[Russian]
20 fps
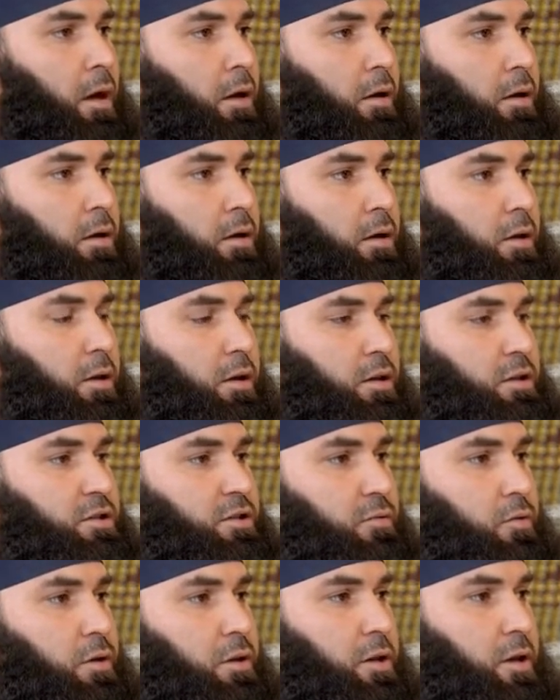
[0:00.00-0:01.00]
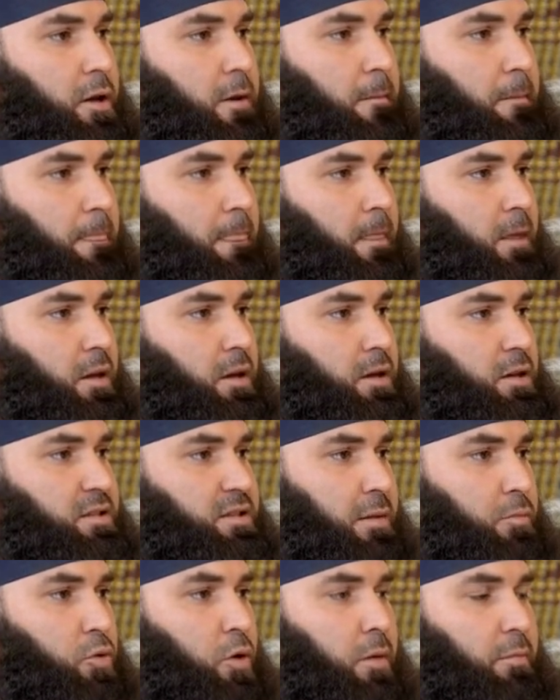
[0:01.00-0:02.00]
И сегодня э,
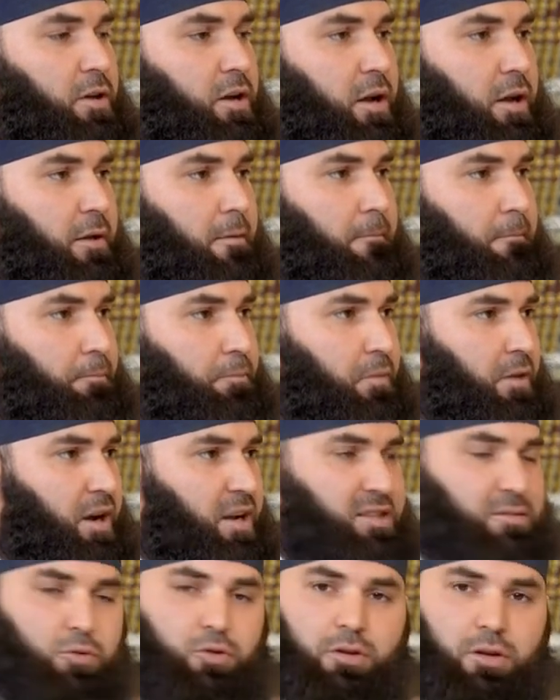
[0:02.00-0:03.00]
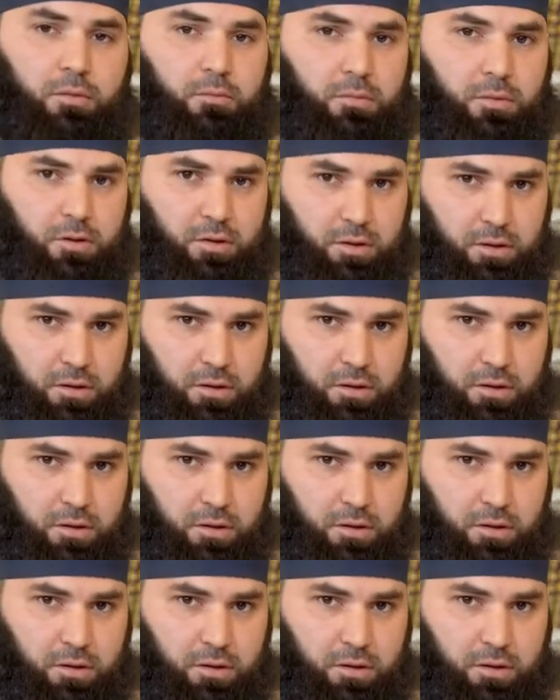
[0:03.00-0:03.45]
с Абу Амирой рассмотрим